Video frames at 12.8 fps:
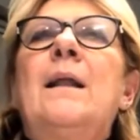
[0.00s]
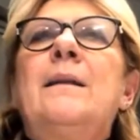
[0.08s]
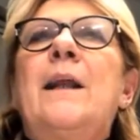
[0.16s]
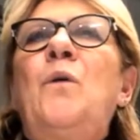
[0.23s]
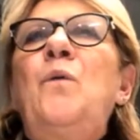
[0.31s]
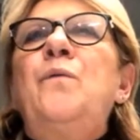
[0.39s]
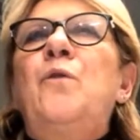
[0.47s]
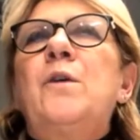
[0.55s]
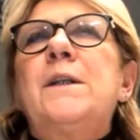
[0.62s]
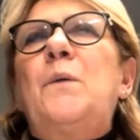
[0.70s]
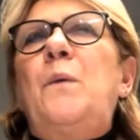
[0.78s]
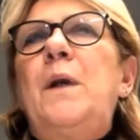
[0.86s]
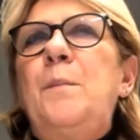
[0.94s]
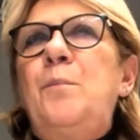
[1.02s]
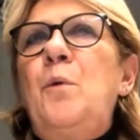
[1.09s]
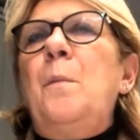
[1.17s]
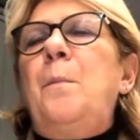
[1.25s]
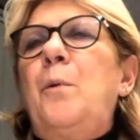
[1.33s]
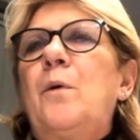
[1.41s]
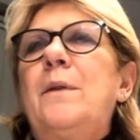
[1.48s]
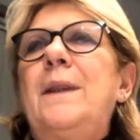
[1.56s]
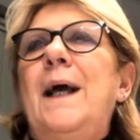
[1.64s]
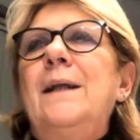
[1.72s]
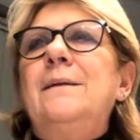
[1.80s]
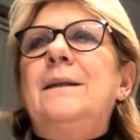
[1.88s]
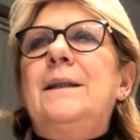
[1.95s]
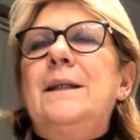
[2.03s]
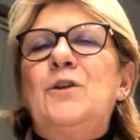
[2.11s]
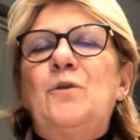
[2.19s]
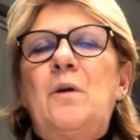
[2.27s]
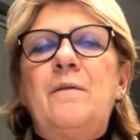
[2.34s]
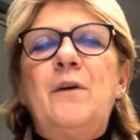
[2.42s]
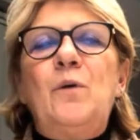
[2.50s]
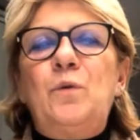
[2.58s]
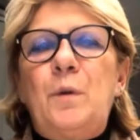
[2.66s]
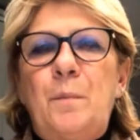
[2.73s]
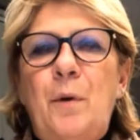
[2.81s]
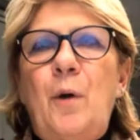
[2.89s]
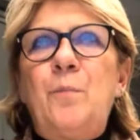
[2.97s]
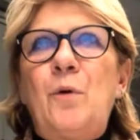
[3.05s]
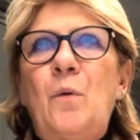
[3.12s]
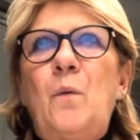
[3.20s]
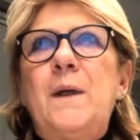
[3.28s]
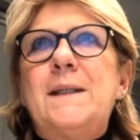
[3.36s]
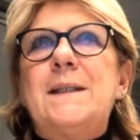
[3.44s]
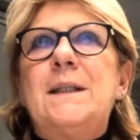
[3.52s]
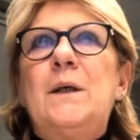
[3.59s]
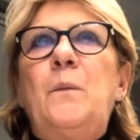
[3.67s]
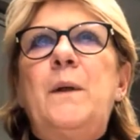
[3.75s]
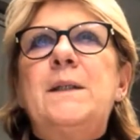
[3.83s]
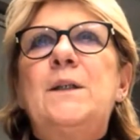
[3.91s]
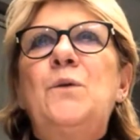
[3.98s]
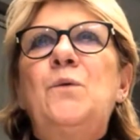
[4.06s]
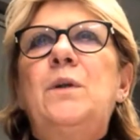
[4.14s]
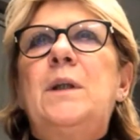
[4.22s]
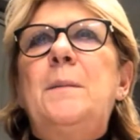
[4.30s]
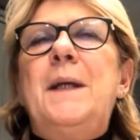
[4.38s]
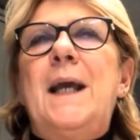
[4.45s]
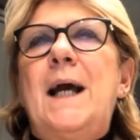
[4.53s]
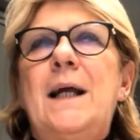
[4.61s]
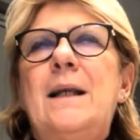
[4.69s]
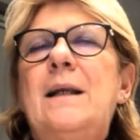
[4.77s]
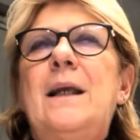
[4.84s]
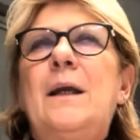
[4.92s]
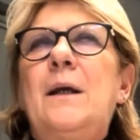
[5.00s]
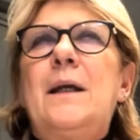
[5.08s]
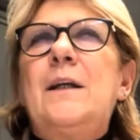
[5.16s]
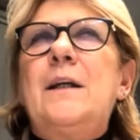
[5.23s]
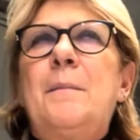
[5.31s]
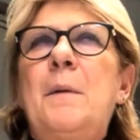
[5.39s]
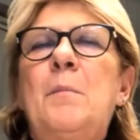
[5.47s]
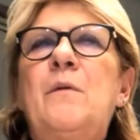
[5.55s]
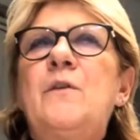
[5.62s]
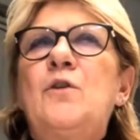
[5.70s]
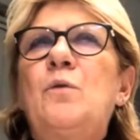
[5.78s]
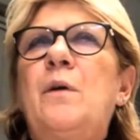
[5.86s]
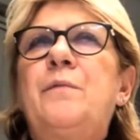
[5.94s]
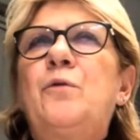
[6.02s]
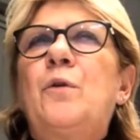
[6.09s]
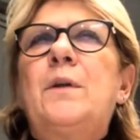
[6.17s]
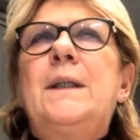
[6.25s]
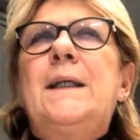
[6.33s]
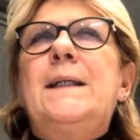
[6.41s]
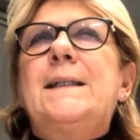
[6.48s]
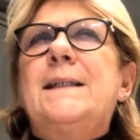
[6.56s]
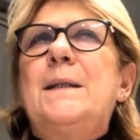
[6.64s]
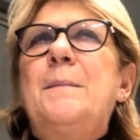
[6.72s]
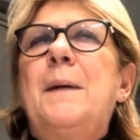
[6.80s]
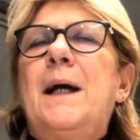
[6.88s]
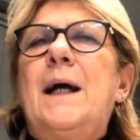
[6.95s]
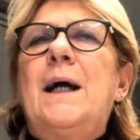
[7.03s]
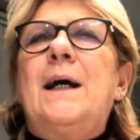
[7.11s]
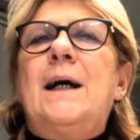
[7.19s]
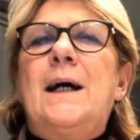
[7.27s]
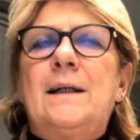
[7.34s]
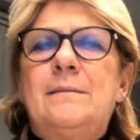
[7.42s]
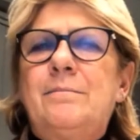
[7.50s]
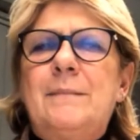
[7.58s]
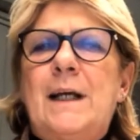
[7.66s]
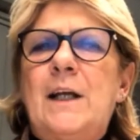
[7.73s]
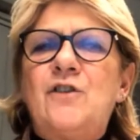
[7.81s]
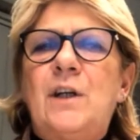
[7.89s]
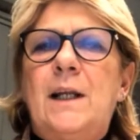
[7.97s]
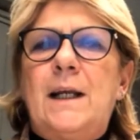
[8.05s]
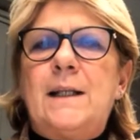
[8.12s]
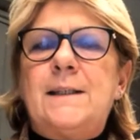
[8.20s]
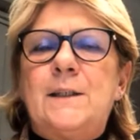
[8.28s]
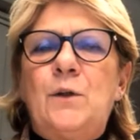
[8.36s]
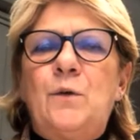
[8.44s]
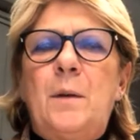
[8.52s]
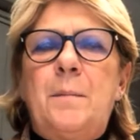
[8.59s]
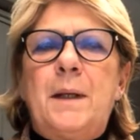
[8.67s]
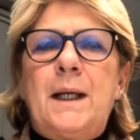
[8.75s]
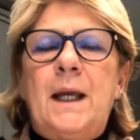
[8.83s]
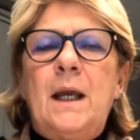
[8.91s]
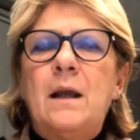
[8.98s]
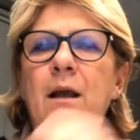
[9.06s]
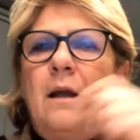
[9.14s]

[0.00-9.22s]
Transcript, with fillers: tra cui forse quelli più importanti sono avvenuti proprio in questi, in questi ultimi anni. Abbiamo visto una fortissima ehm, accelerazione perché,